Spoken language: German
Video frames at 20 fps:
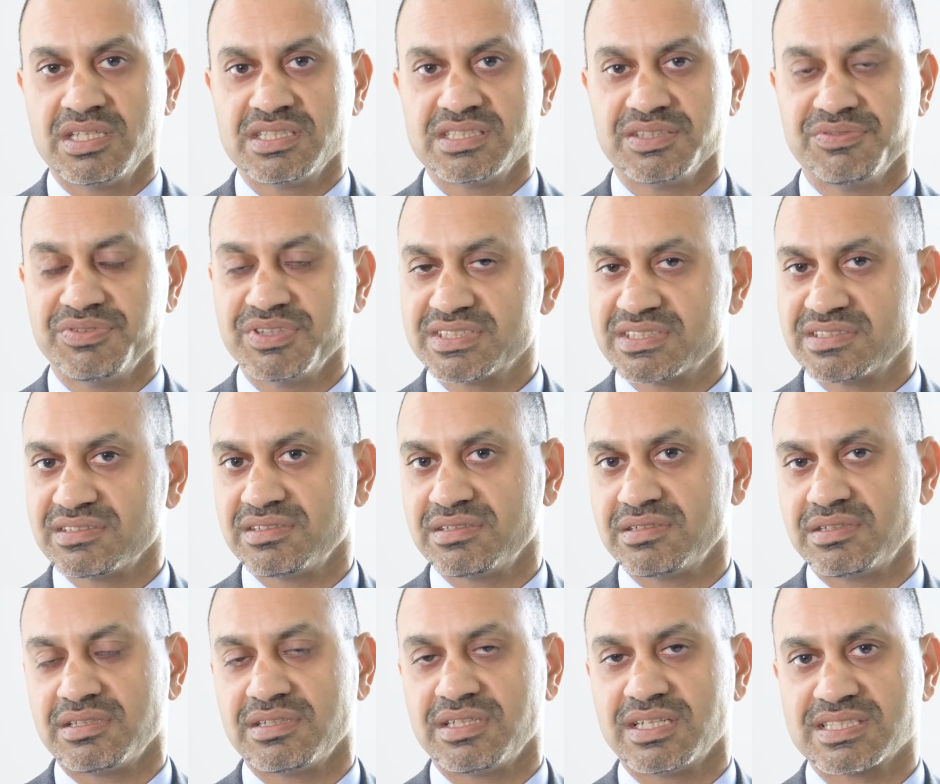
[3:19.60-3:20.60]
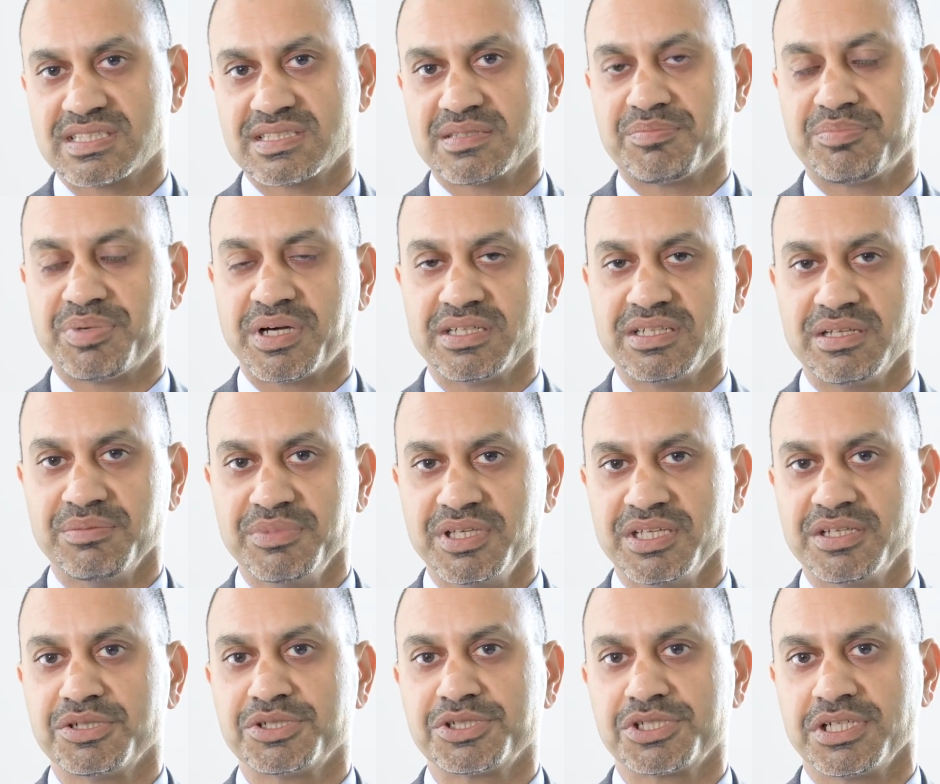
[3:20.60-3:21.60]
Sie wissen, das
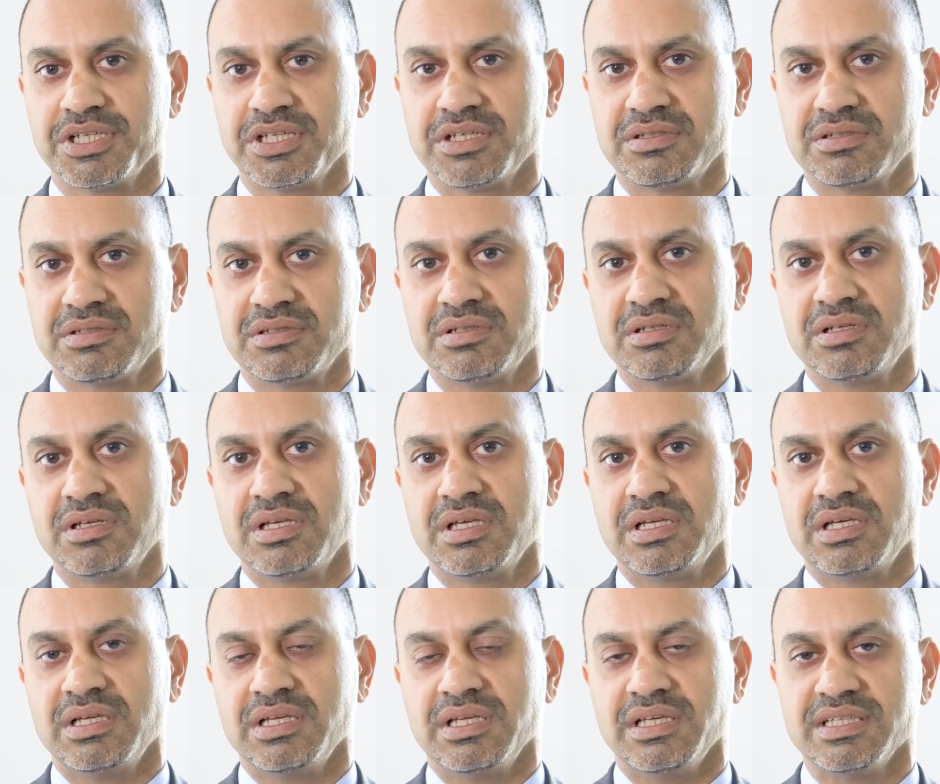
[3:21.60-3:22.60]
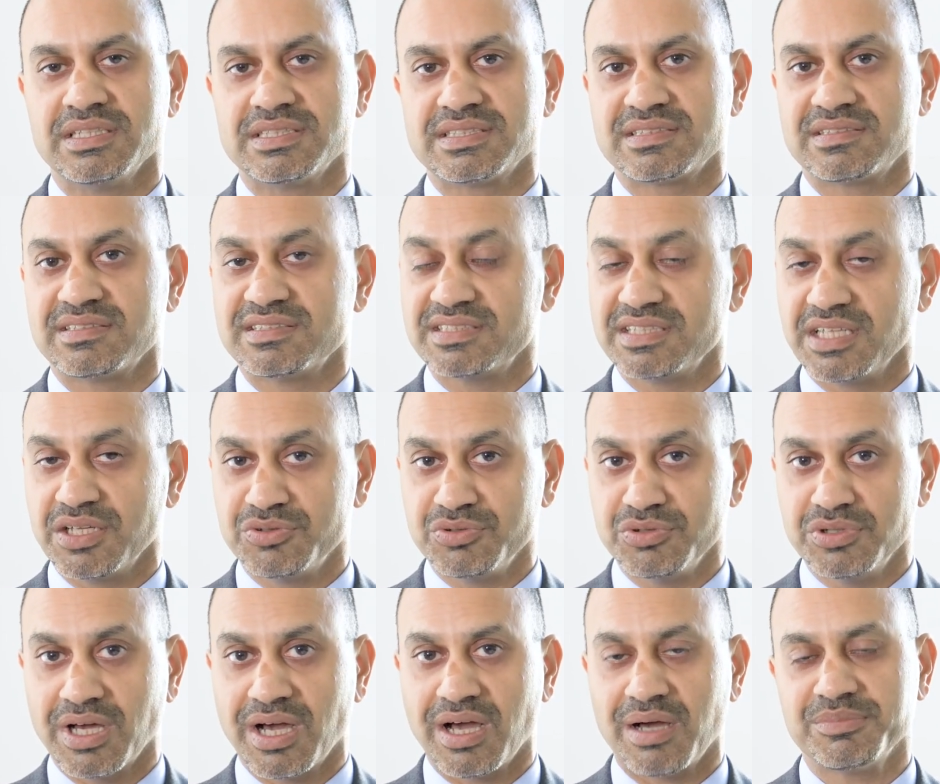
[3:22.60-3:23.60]
Pandemiegeschehen ist sehr
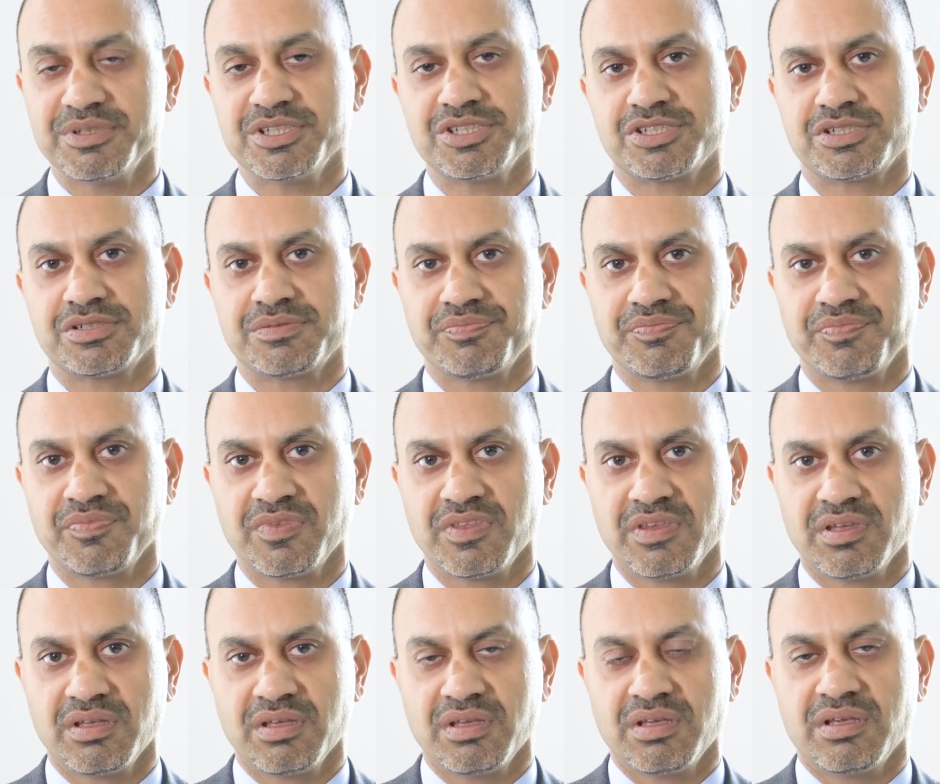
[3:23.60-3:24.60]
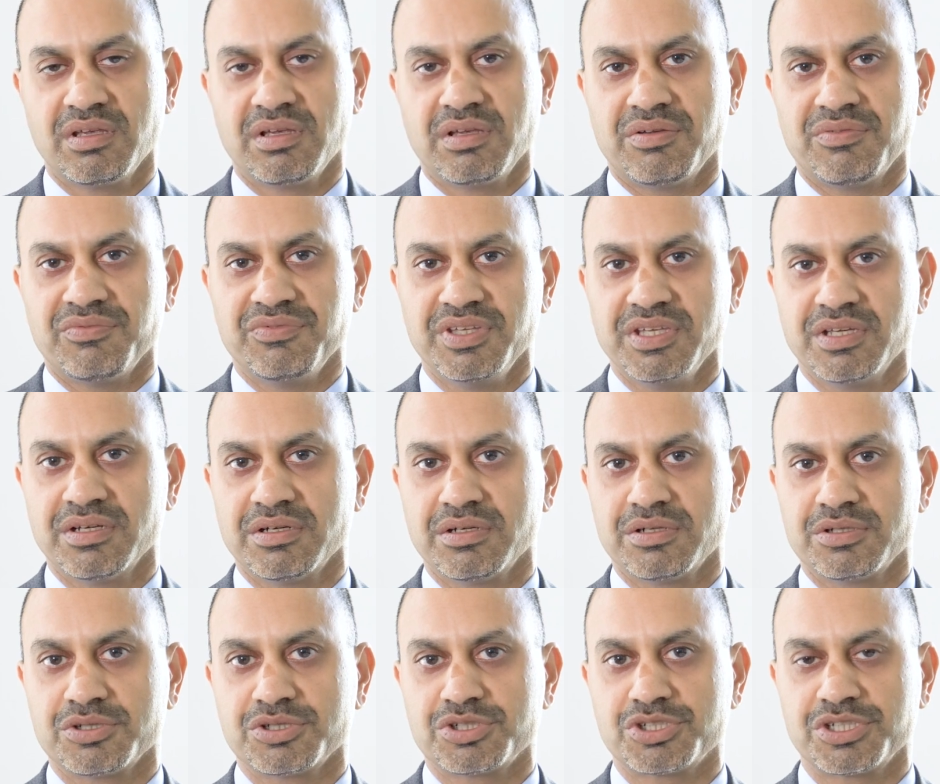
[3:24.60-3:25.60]
dynamisch.
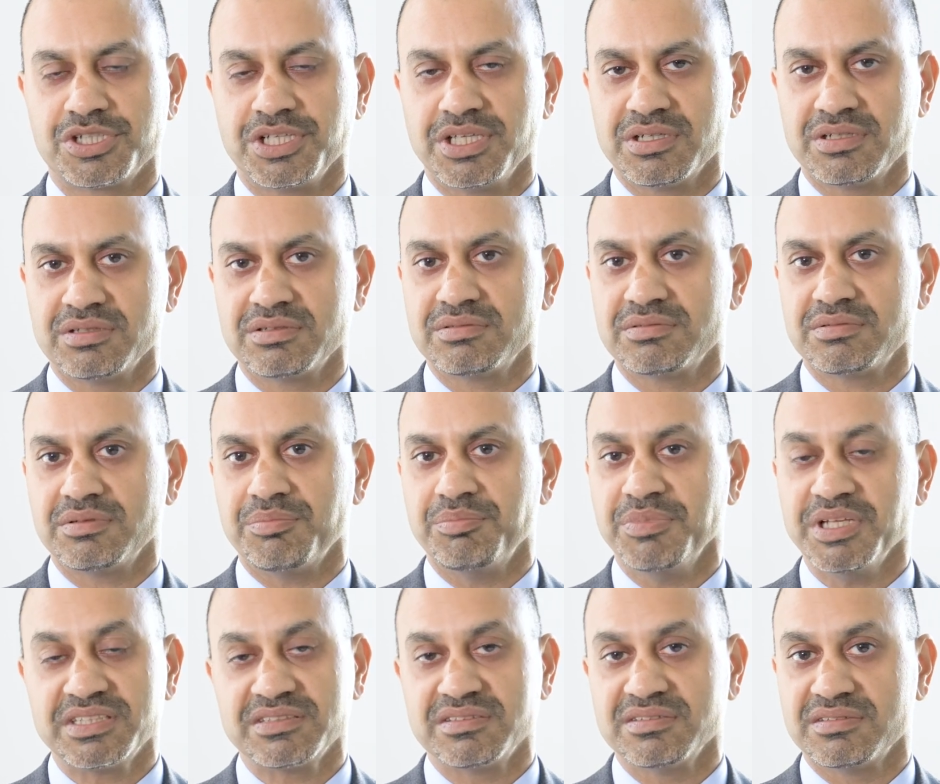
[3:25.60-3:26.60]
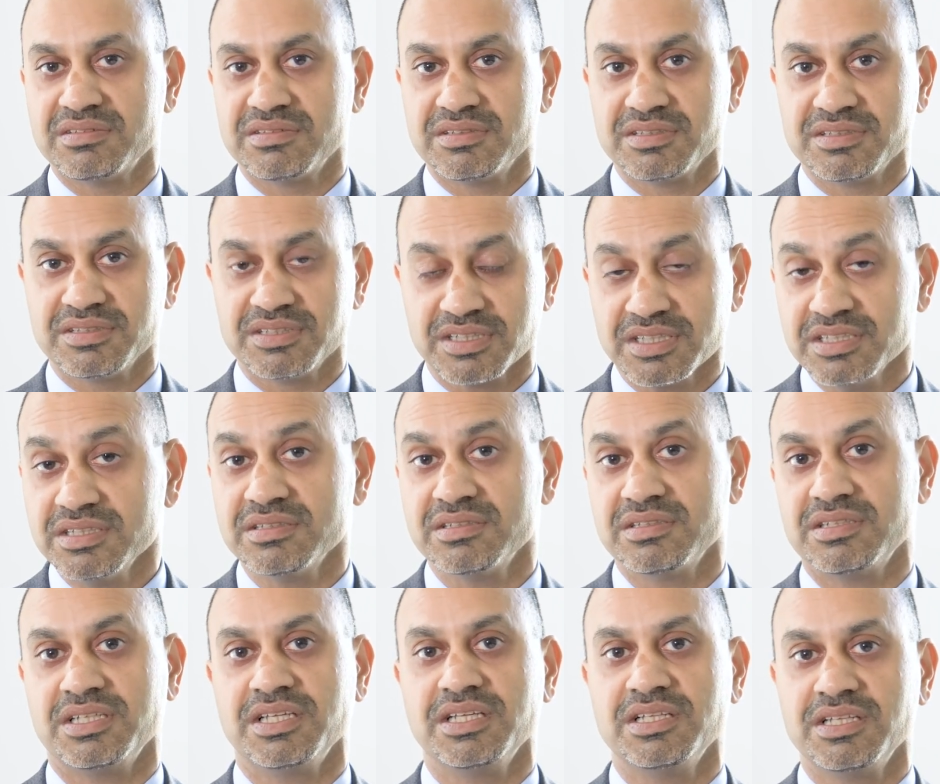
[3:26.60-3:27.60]
Wir stehen mitten
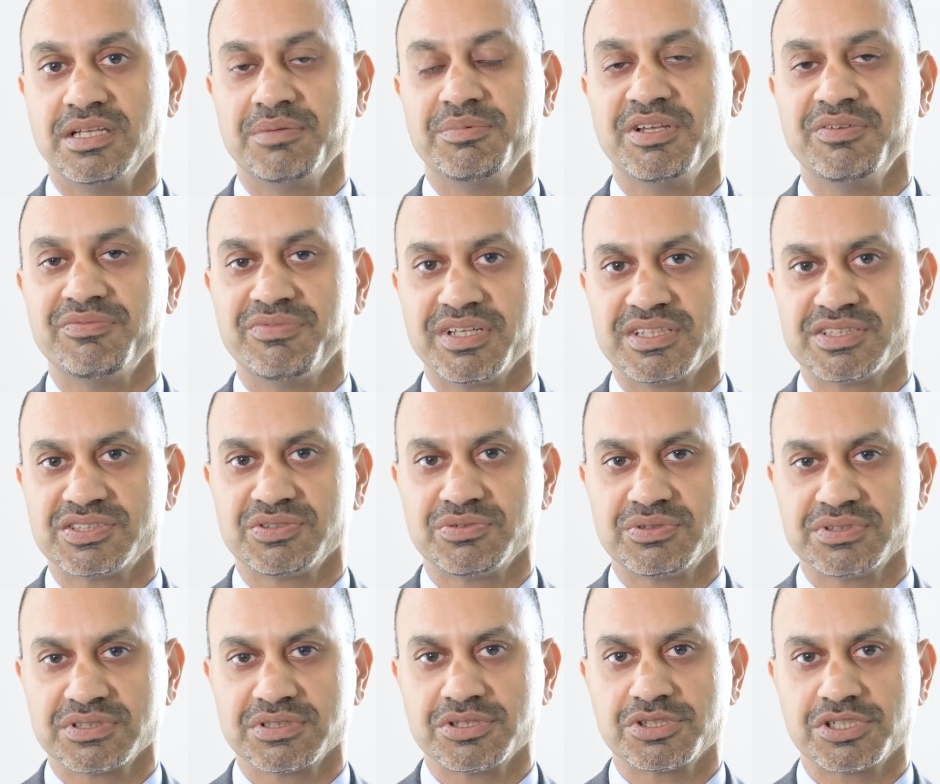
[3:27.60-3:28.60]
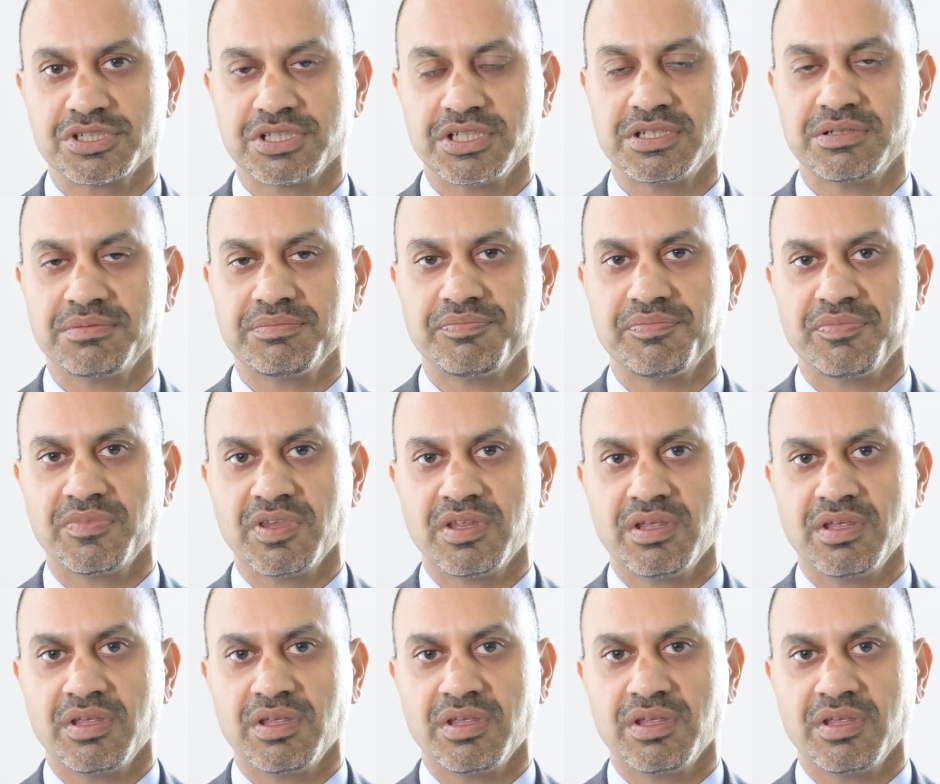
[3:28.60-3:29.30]
drin in dem Infektionsgeschehen.